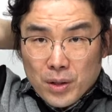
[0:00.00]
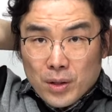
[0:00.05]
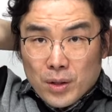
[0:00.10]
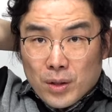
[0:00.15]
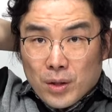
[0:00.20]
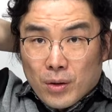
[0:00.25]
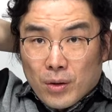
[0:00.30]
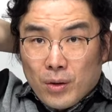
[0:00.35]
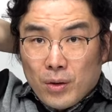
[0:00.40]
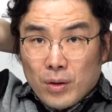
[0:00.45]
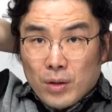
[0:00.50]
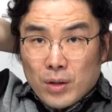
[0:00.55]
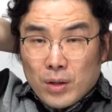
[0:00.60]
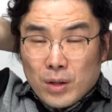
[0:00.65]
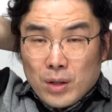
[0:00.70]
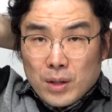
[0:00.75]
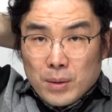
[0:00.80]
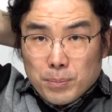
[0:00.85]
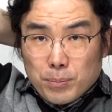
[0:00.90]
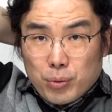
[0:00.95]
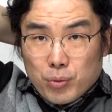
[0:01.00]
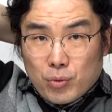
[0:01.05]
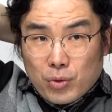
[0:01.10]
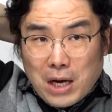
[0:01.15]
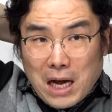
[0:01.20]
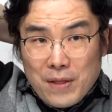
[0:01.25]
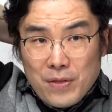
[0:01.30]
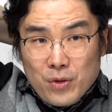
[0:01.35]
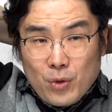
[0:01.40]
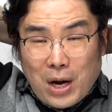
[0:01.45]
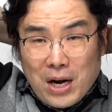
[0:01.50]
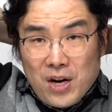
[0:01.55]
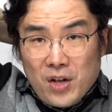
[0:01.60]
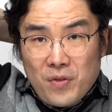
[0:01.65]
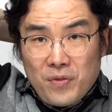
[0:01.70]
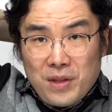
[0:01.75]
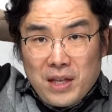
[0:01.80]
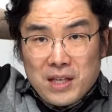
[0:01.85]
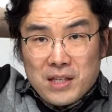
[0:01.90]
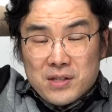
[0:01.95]
어? 북한
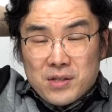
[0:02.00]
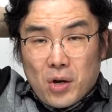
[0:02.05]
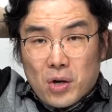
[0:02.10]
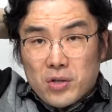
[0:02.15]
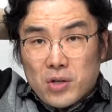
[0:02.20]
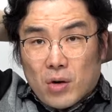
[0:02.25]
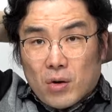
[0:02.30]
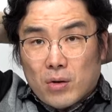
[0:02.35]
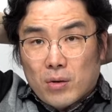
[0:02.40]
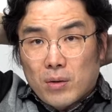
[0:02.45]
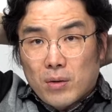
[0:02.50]
관련된 서적